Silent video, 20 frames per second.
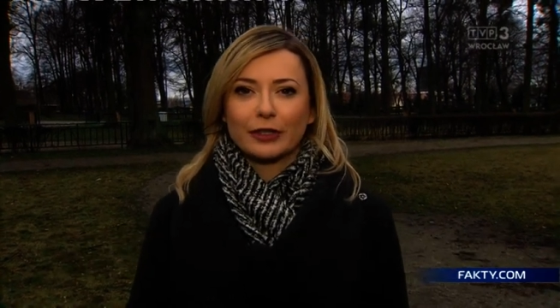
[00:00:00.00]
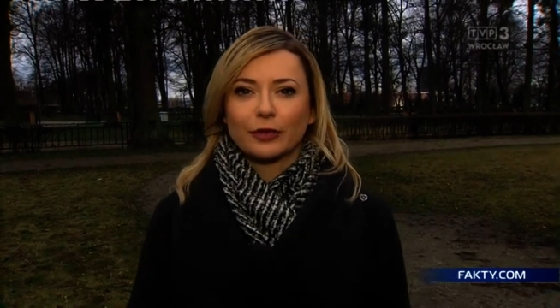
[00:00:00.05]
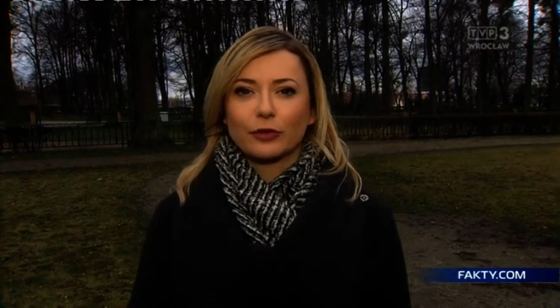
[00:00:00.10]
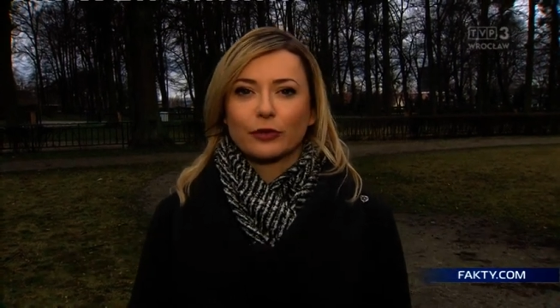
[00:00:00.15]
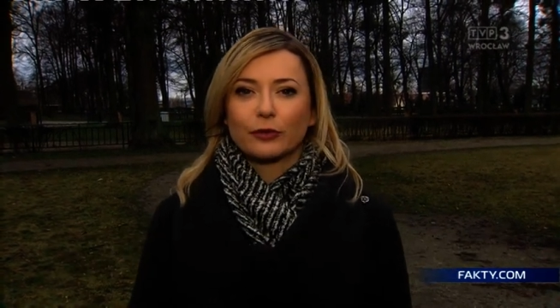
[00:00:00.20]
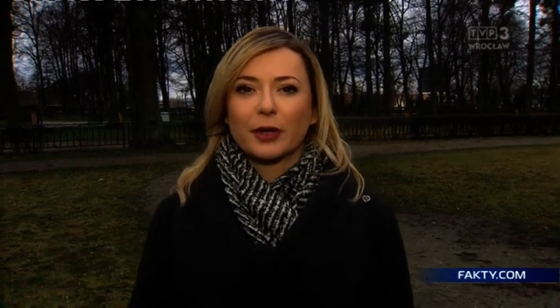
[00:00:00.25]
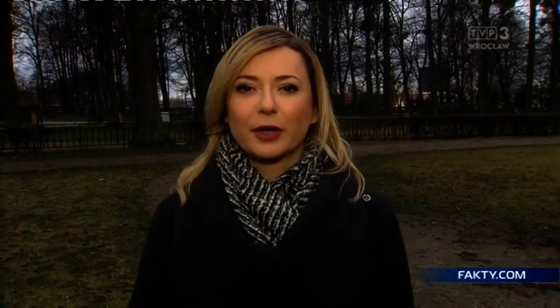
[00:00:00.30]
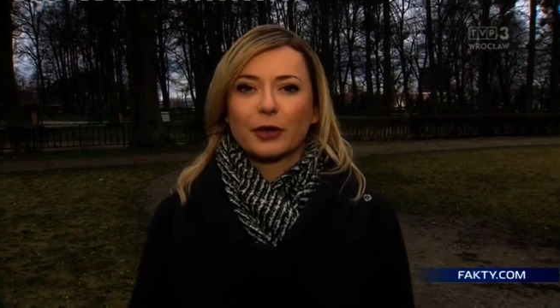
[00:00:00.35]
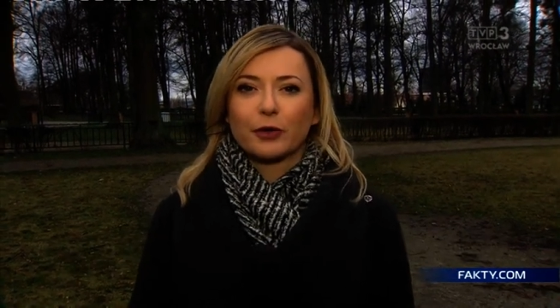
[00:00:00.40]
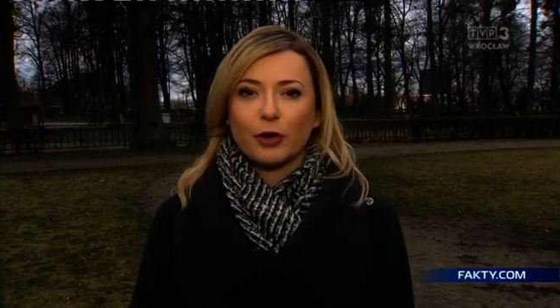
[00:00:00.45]

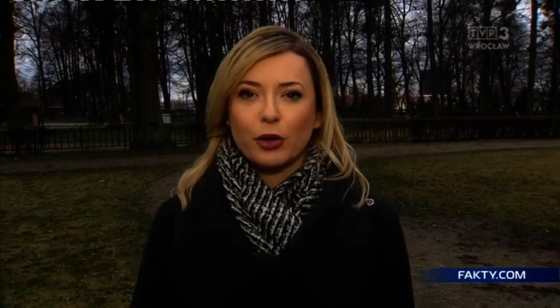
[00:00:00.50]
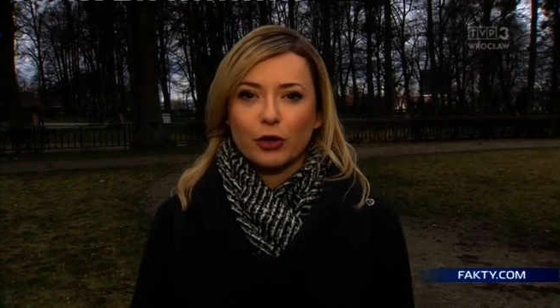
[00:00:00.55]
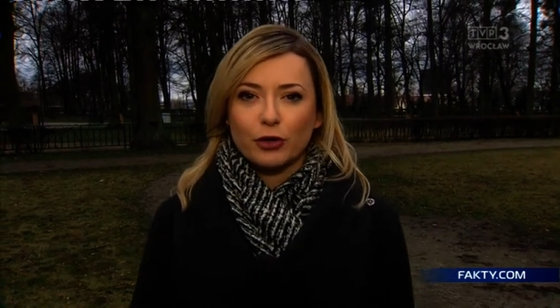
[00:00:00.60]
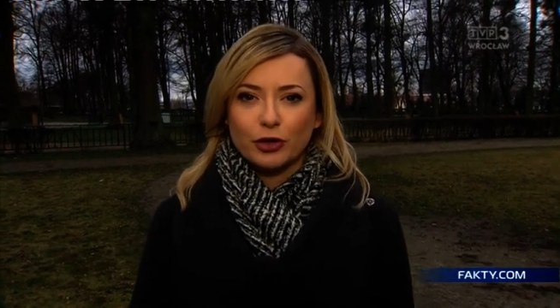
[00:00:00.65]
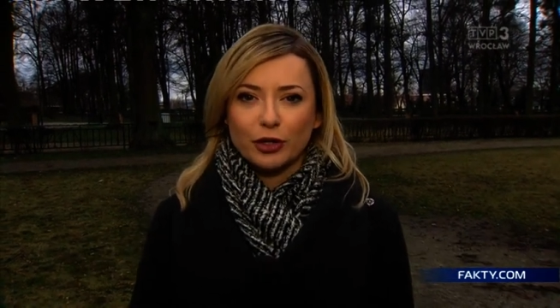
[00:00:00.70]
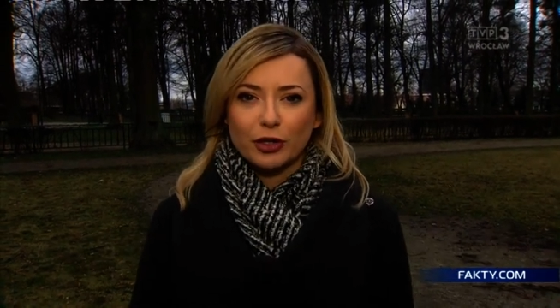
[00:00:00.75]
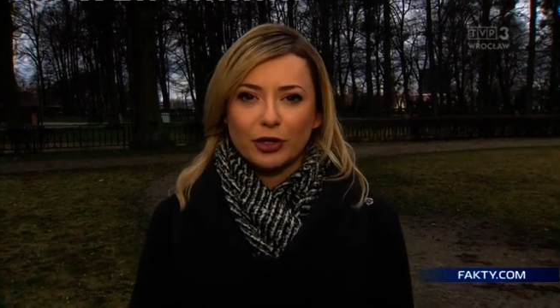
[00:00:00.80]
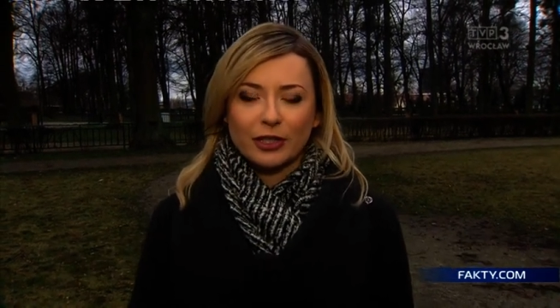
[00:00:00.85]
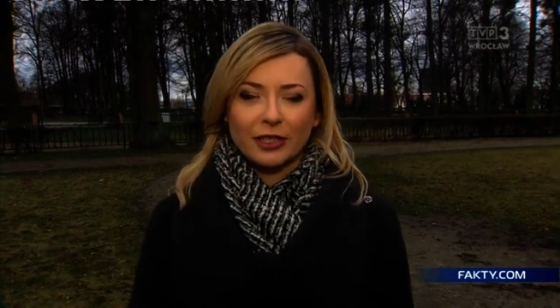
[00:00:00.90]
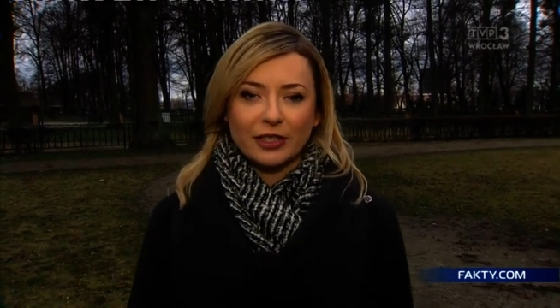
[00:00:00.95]

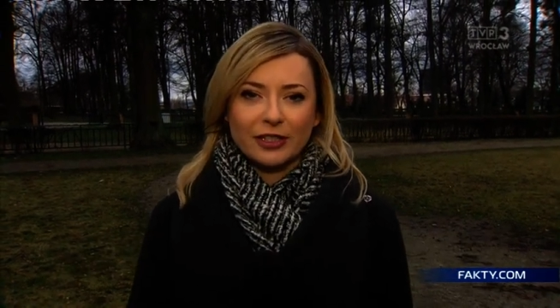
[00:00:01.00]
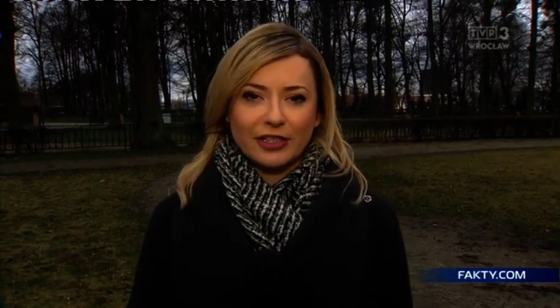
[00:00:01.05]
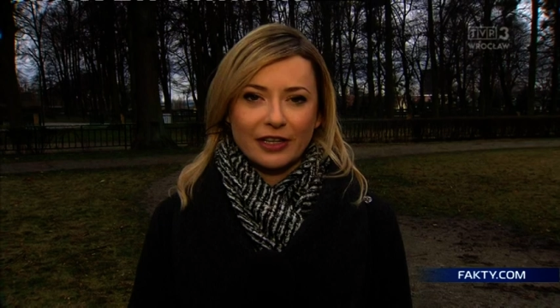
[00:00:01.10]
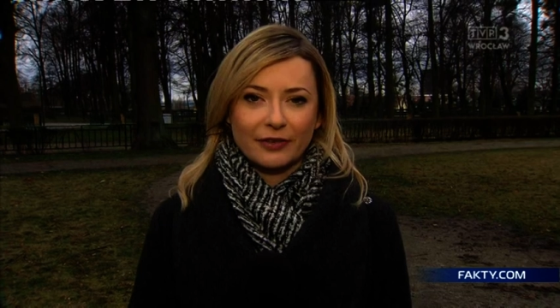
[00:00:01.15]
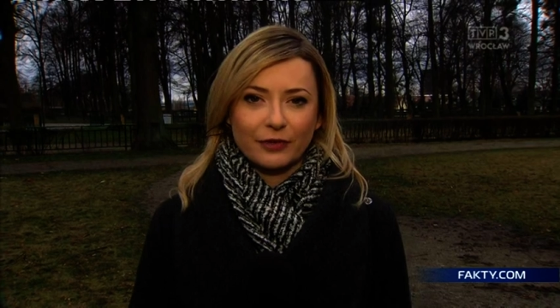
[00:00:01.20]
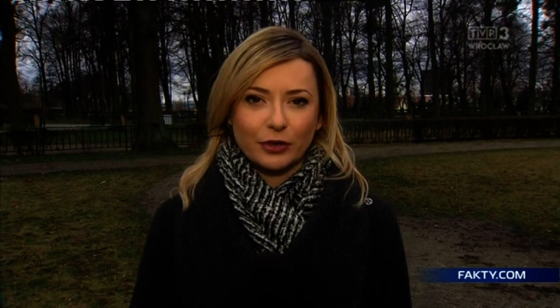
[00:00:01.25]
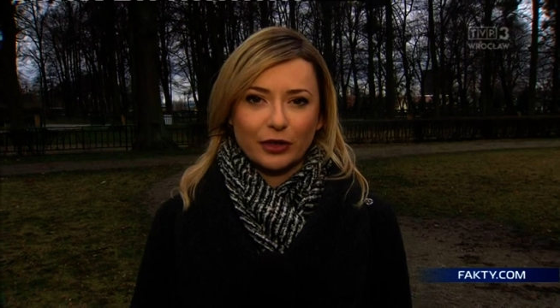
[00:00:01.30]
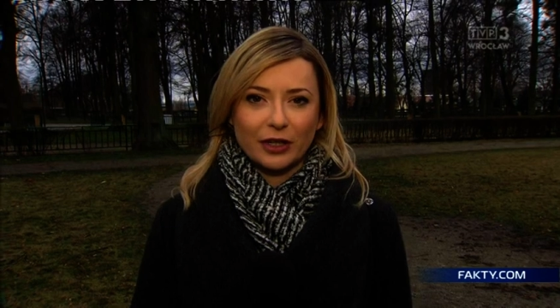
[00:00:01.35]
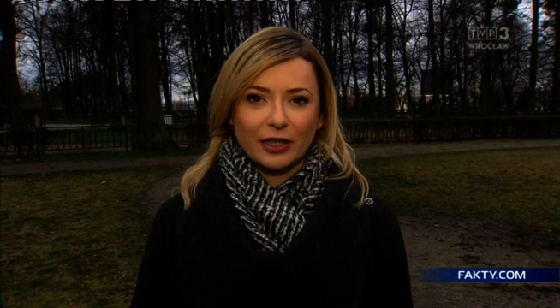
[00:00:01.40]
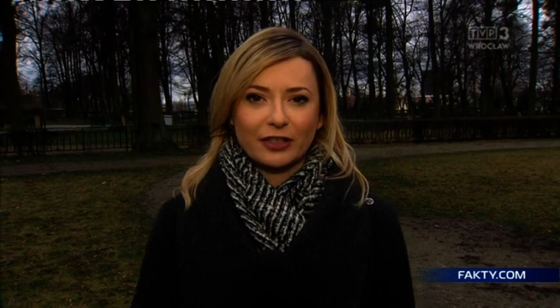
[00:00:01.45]
ubiegłorocznych
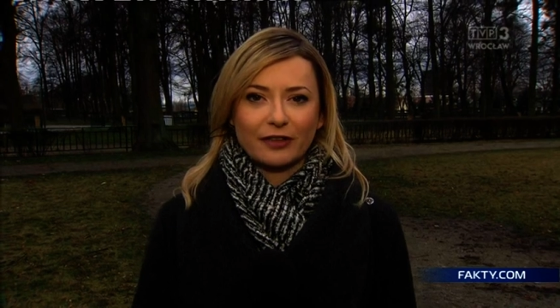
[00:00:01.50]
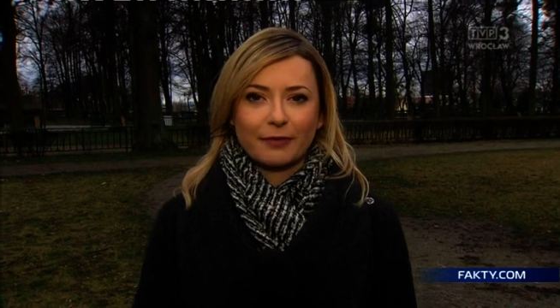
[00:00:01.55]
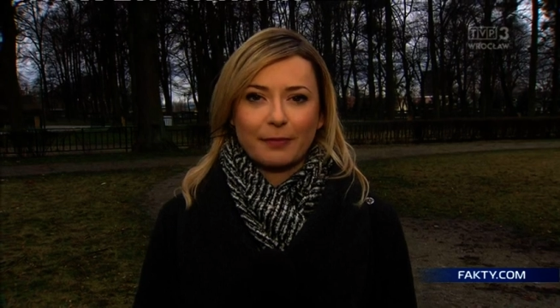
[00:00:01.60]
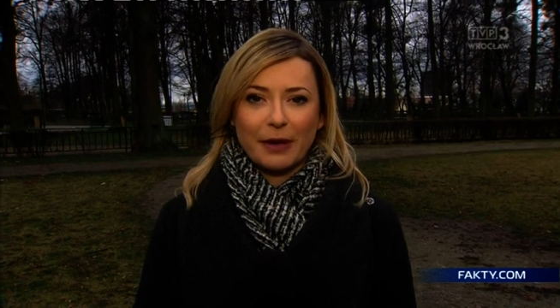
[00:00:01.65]
zawodach